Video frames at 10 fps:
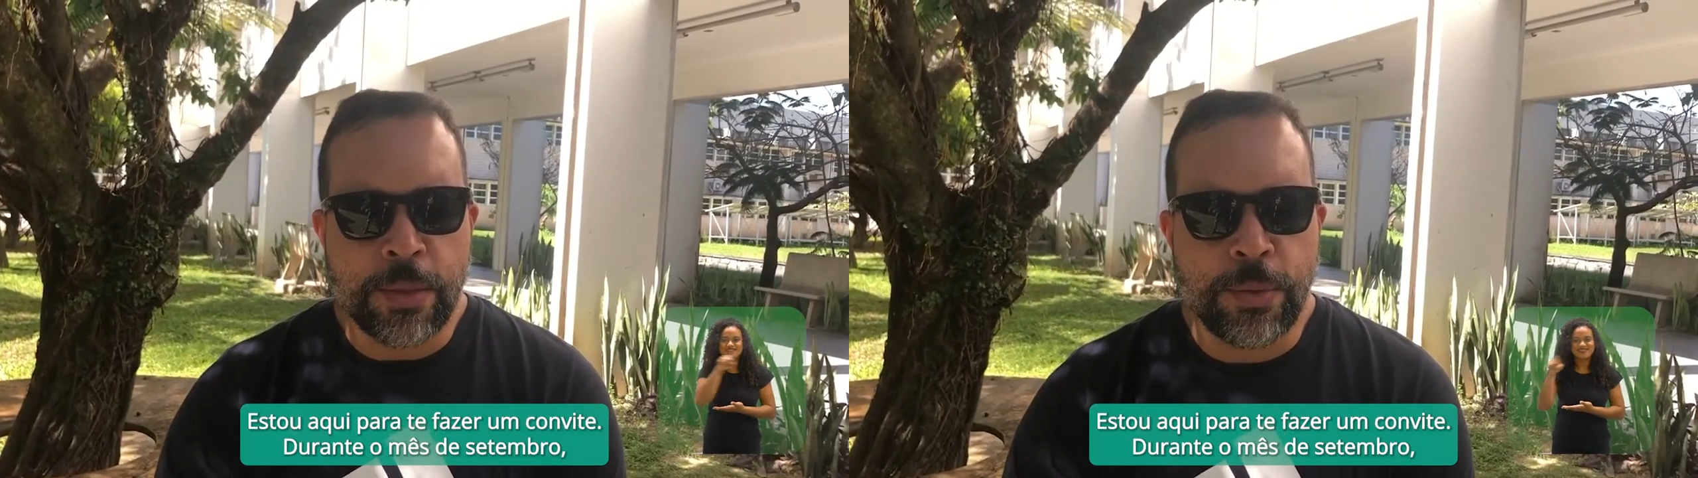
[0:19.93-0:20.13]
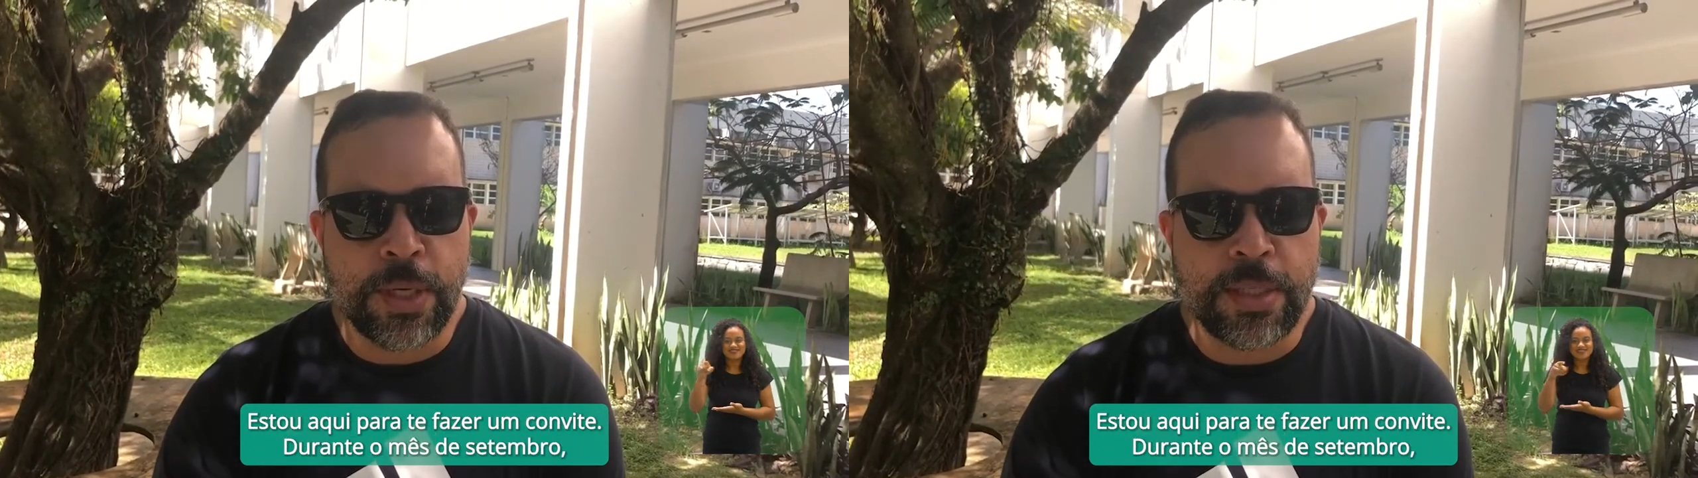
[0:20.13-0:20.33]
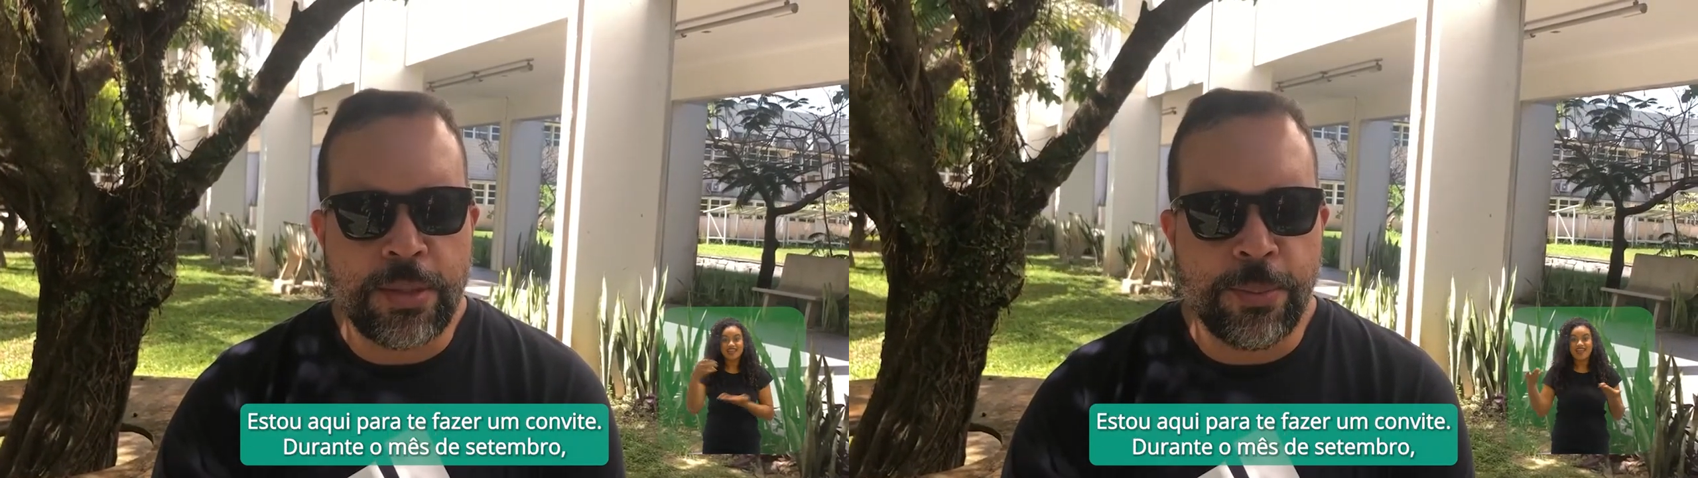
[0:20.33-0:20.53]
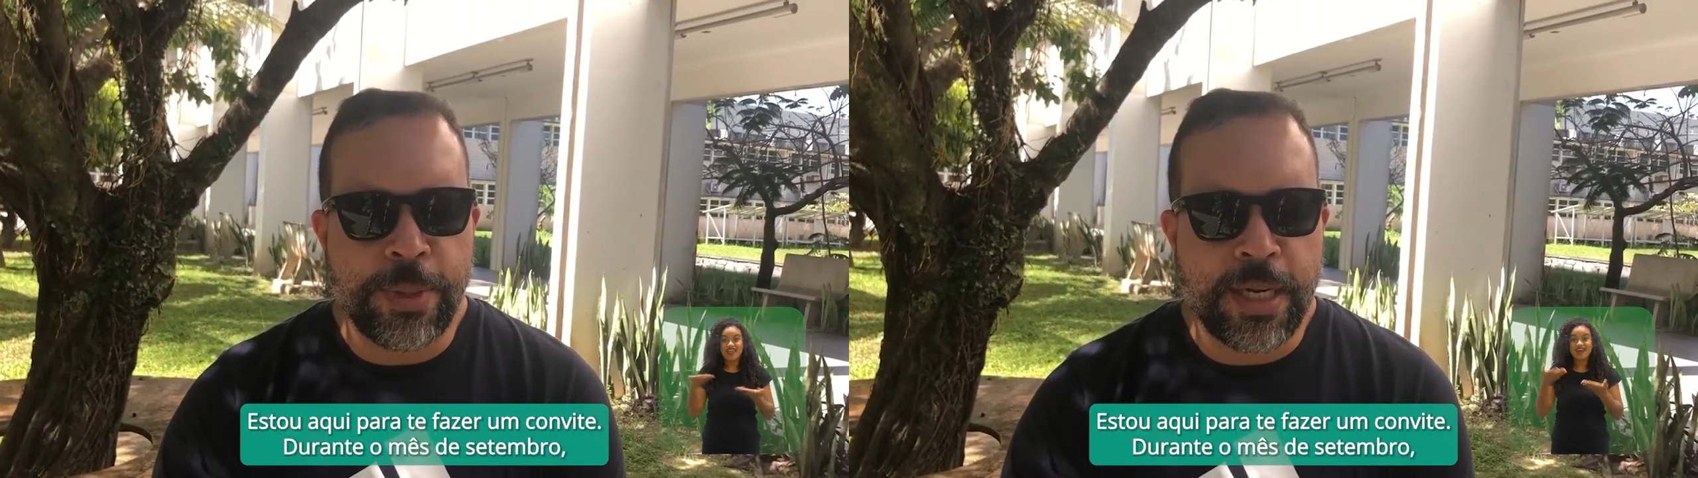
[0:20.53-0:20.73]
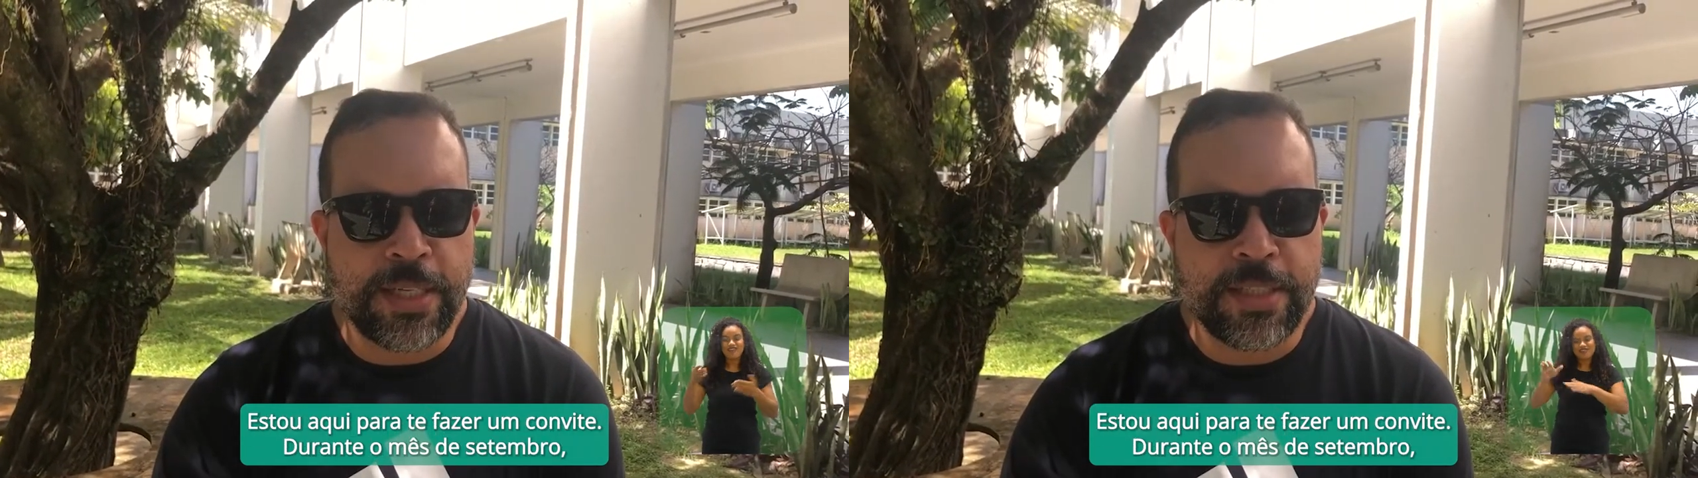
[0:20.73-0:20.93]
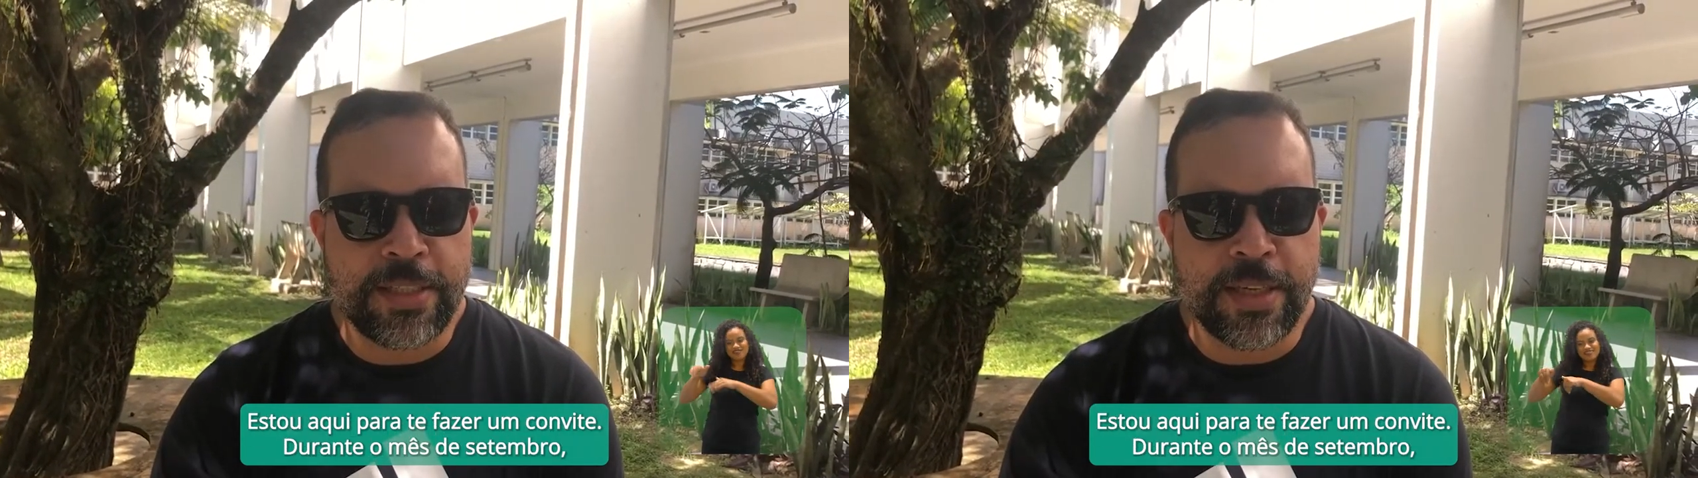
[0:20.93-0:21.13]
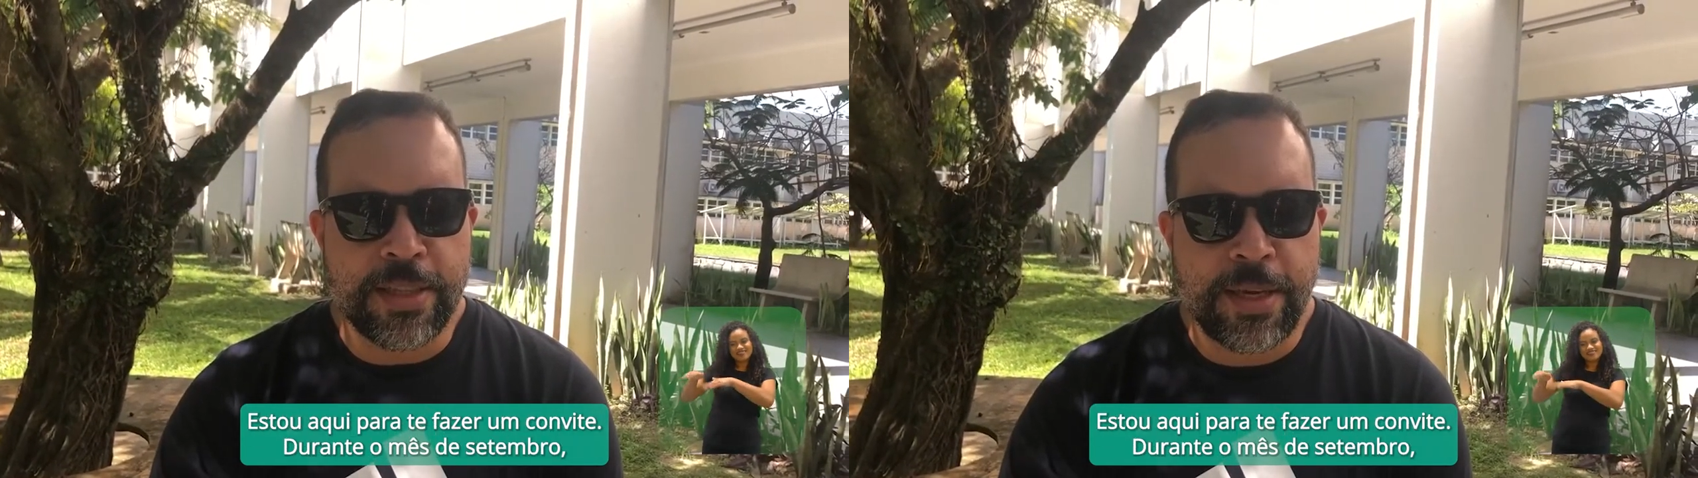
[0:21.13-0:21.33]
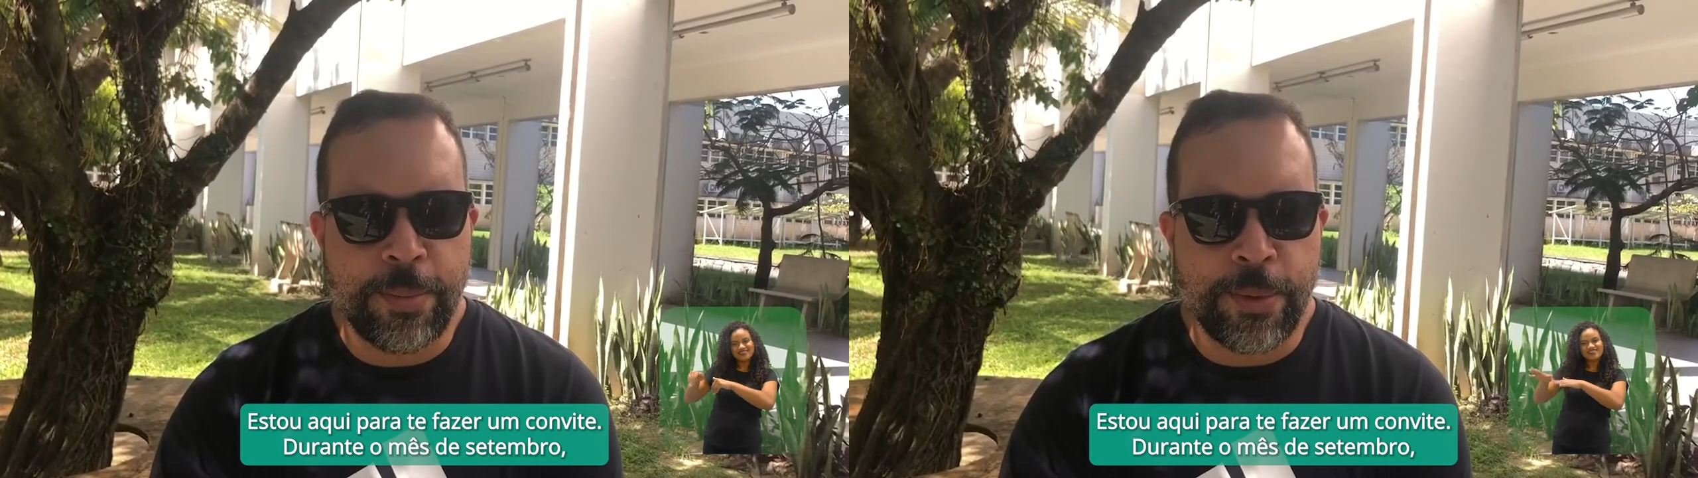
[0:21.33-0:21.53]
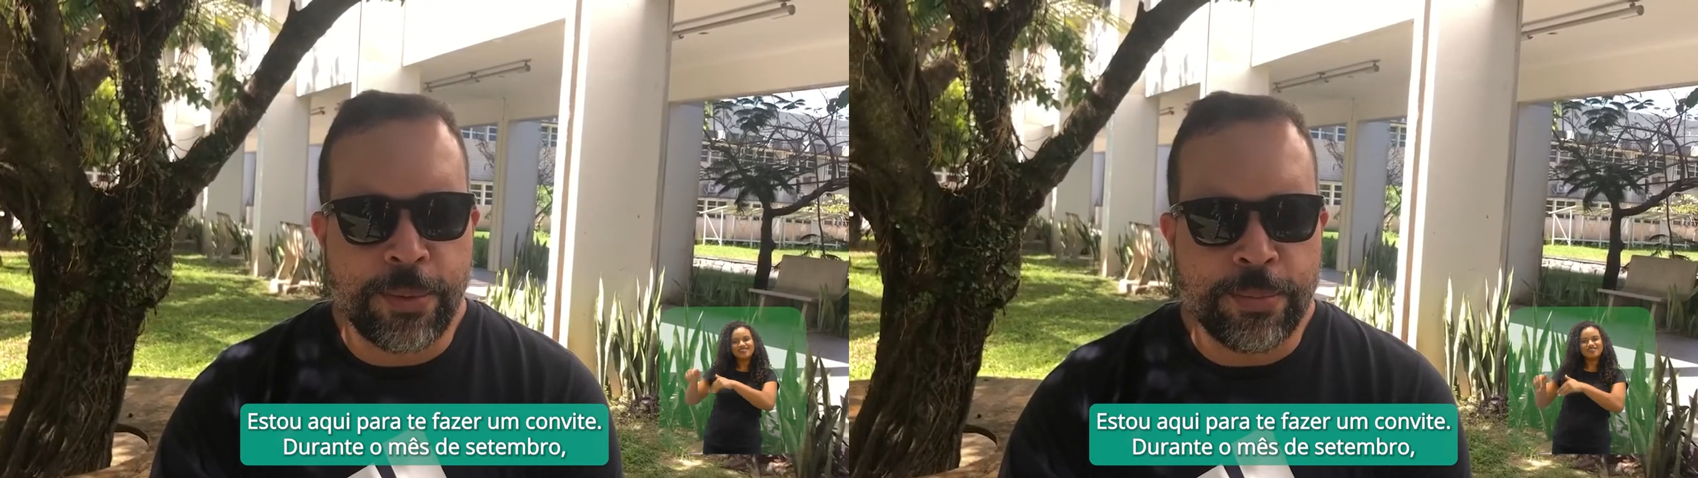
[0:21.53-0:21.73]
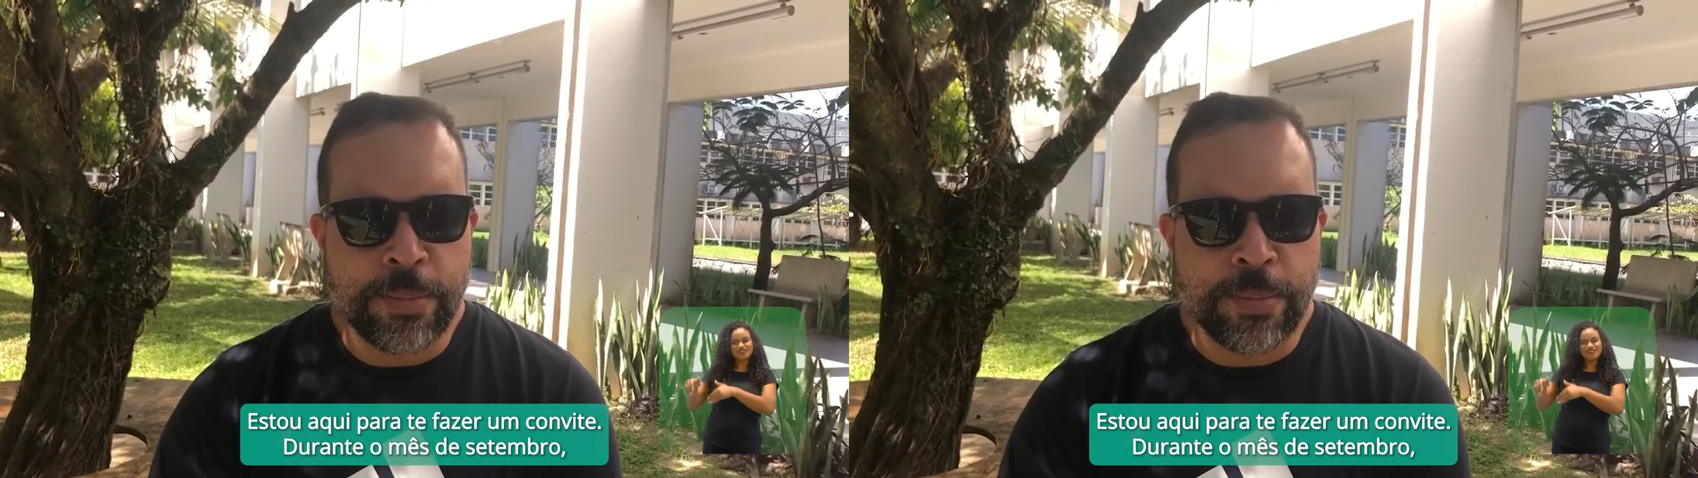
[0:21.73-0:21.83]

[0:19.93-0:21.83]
Durante o mês de setembro,